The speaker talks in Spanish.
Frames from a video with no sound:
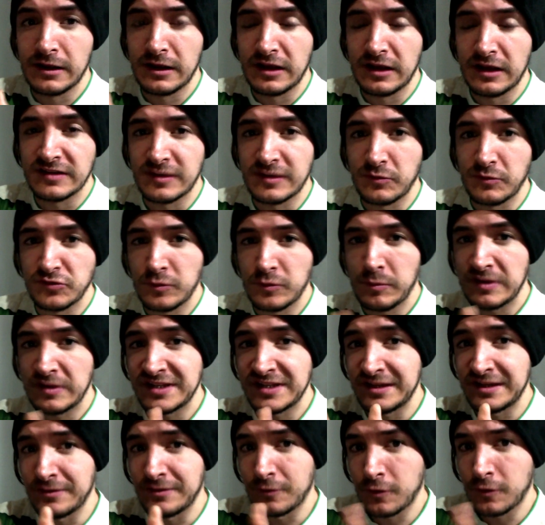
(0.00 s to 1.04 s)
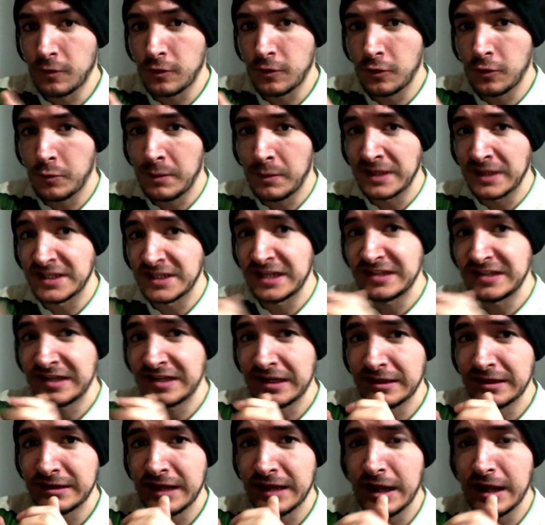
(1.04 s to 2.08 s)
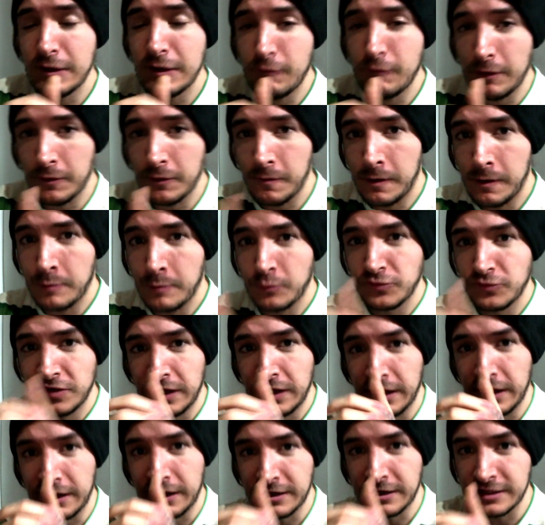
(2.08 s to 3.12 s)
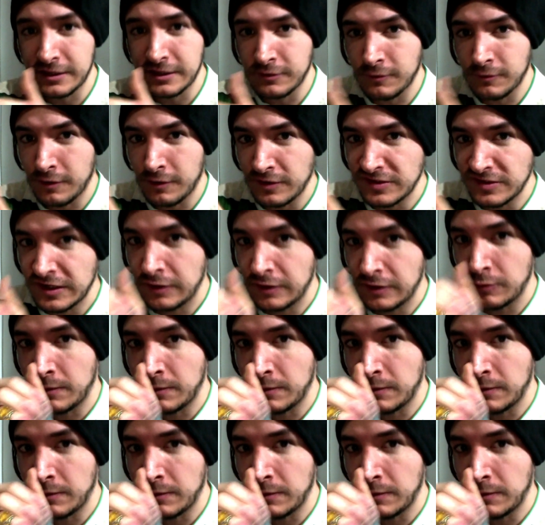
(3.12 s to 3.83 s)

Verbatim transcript: Estamos empezando con lo más decente y luego vamos a ir yendo hacia lo